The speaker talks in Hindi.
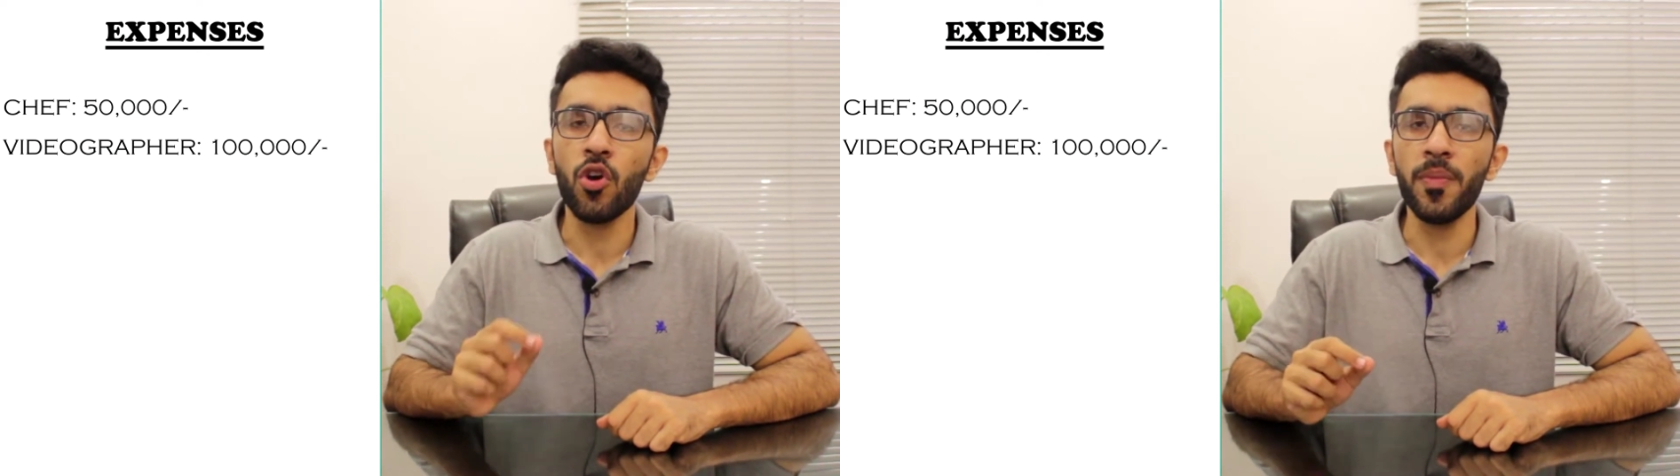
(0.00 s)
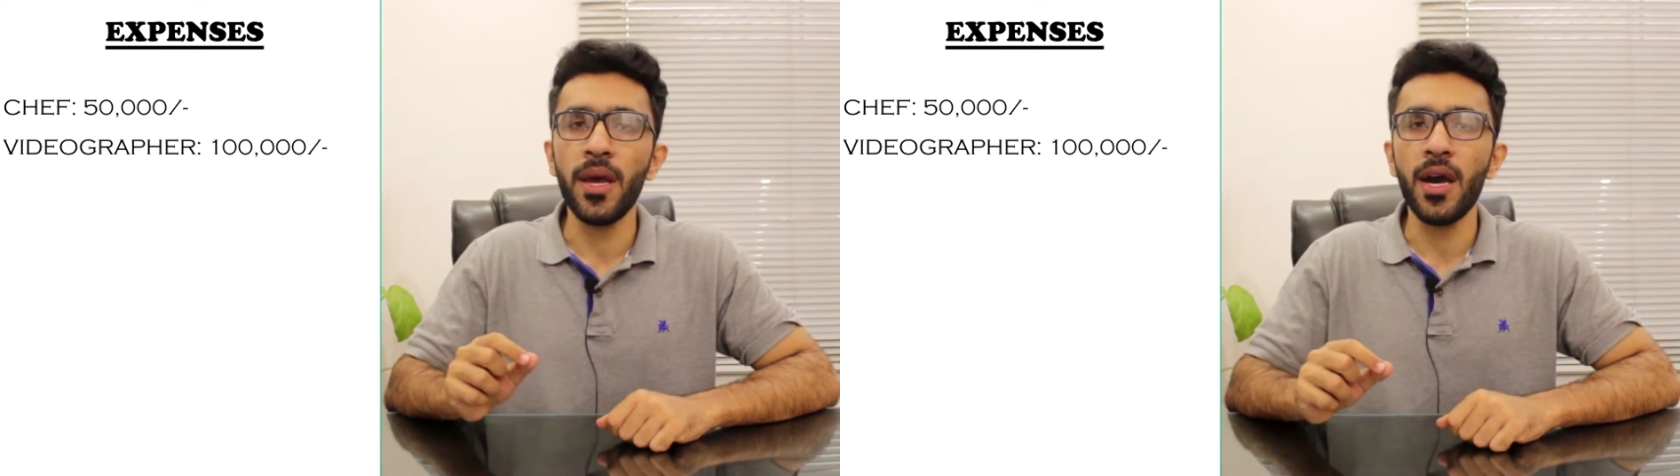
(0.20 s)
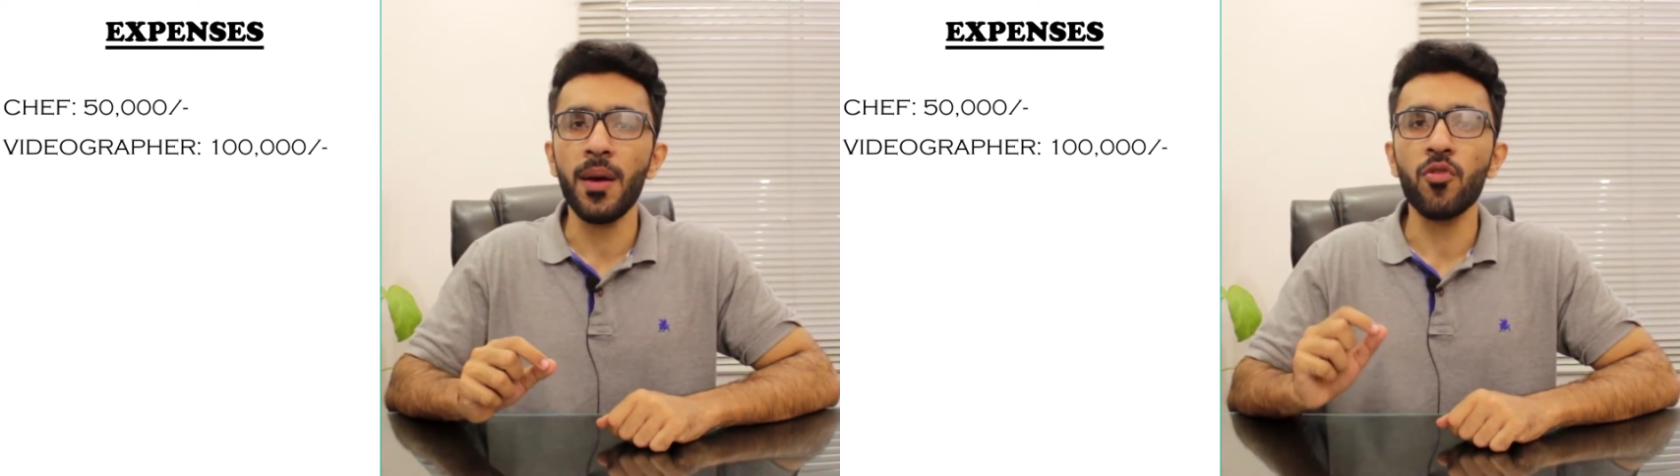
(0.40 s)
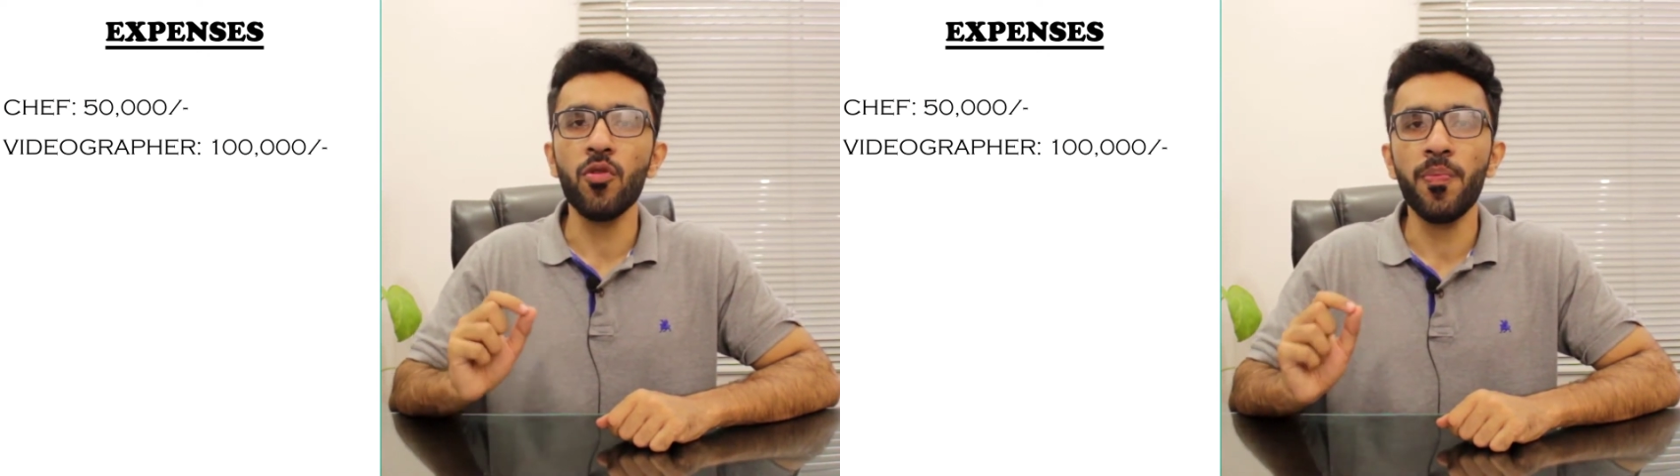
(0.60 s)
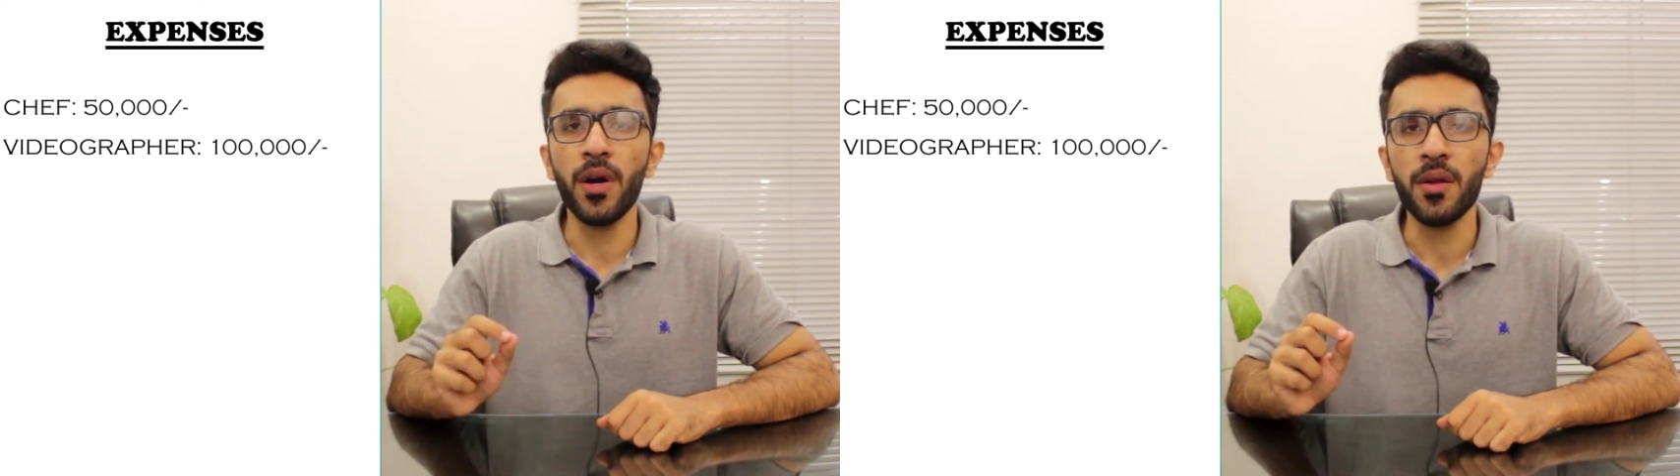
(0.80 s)
और मैं
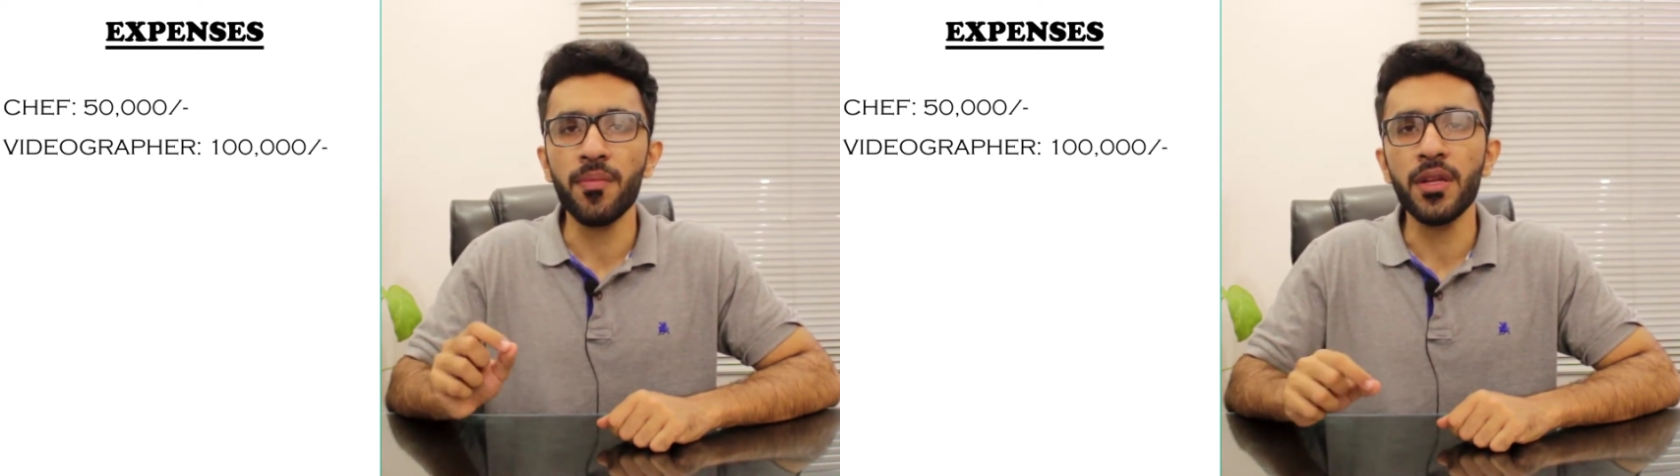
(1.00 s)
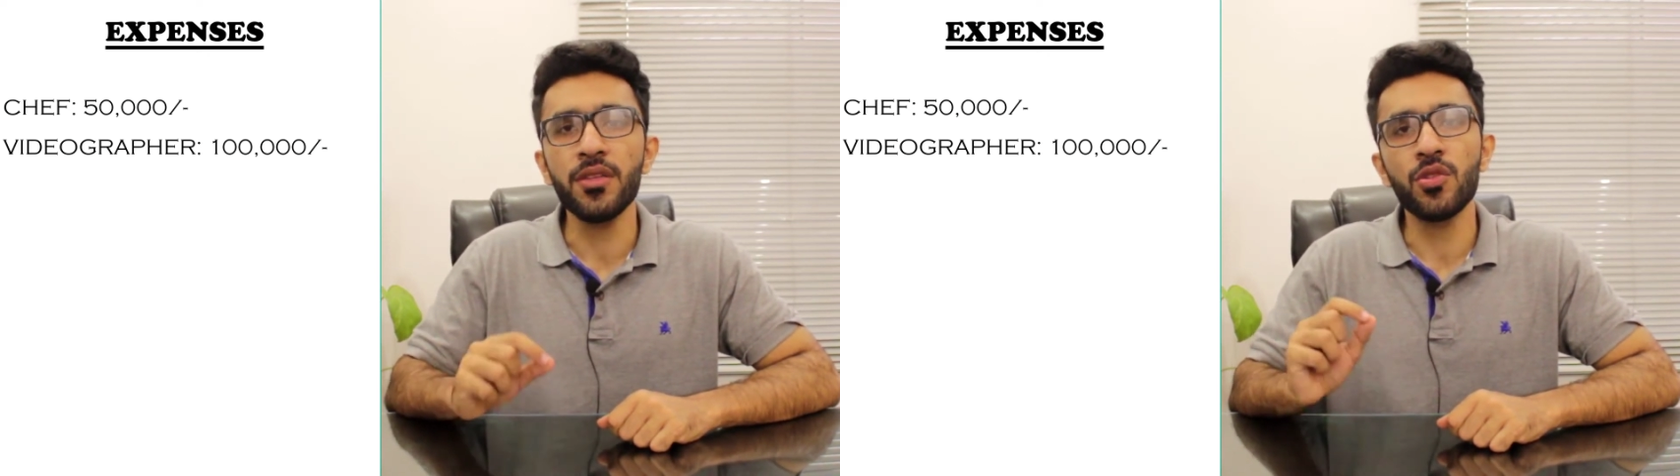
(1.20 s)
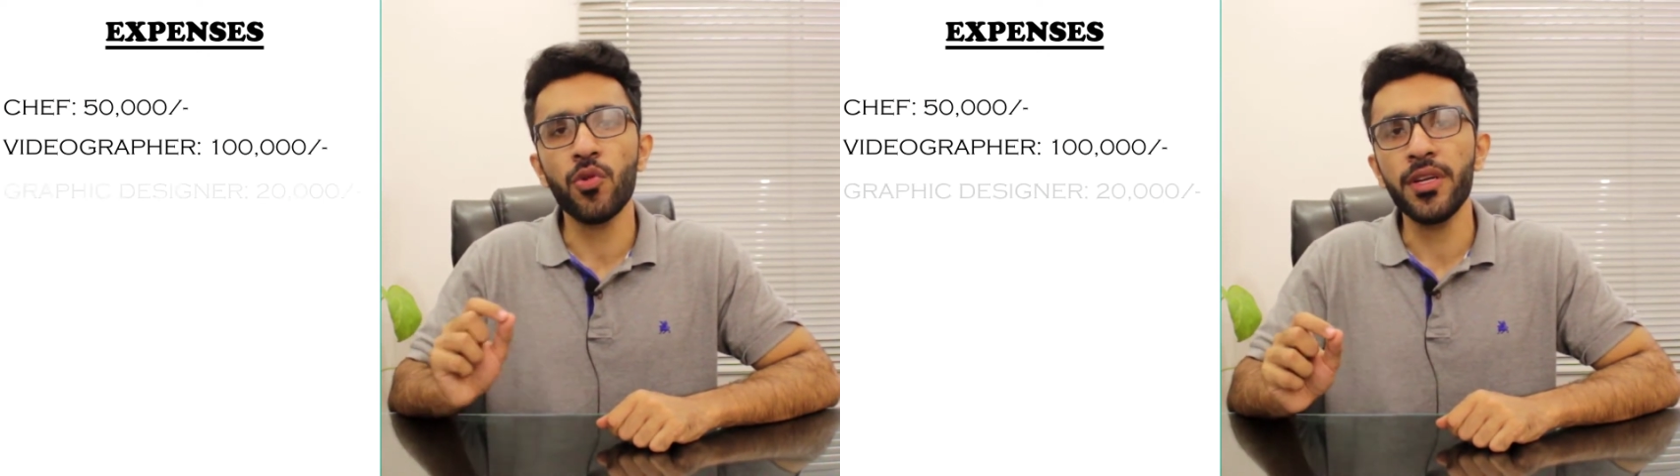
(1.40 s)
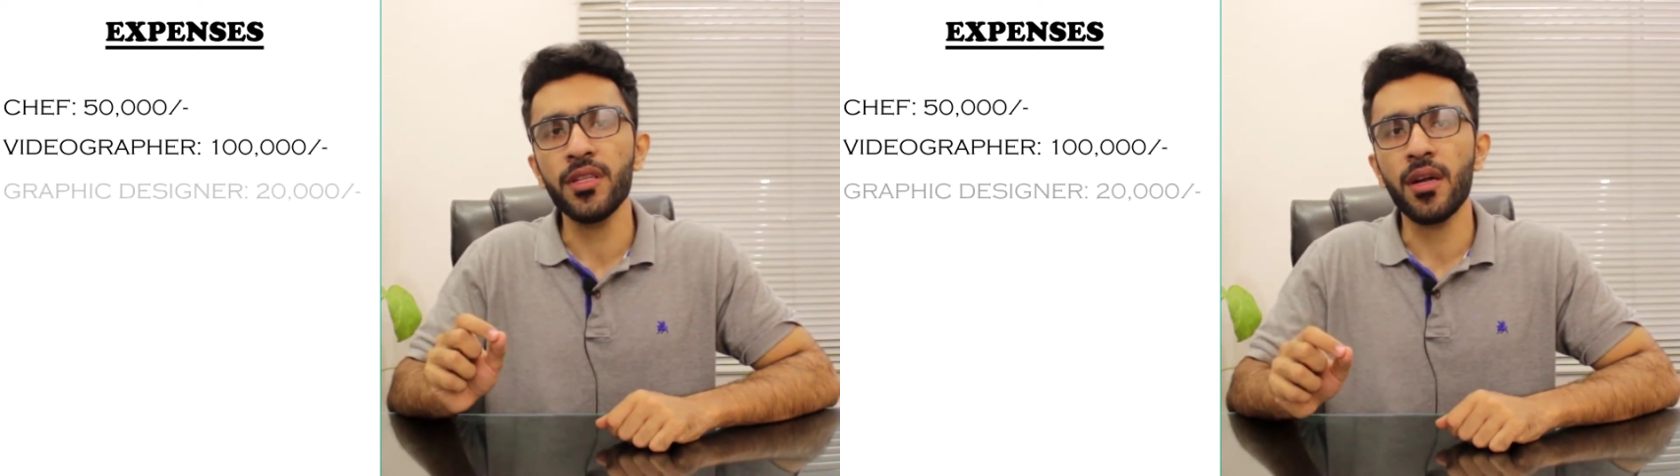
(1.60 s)
आपको पर मंथ ट्वेंटी